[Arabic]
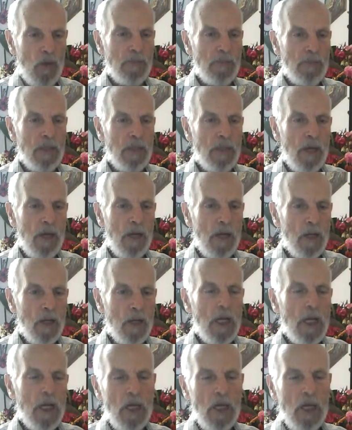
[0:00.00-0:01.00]
أبدا
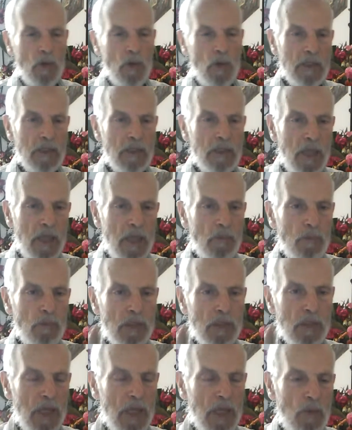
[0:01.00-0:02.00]
إنه إسكيب
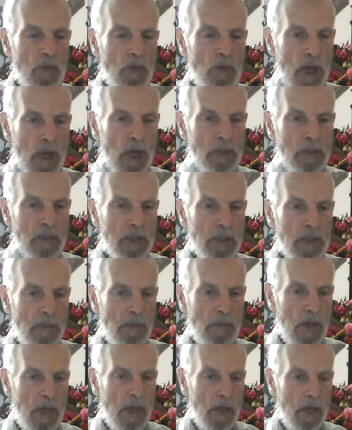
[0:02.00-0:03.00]
والسلام على من
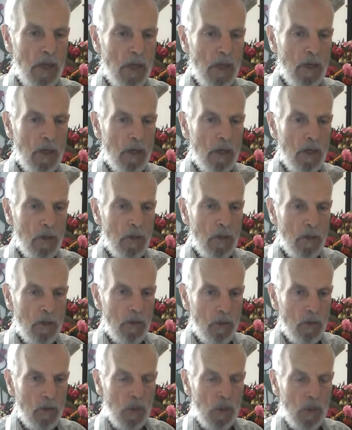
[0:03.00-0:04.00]
اتبع
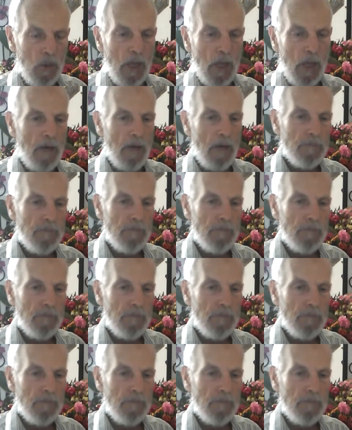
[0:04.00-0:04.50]
هدى الله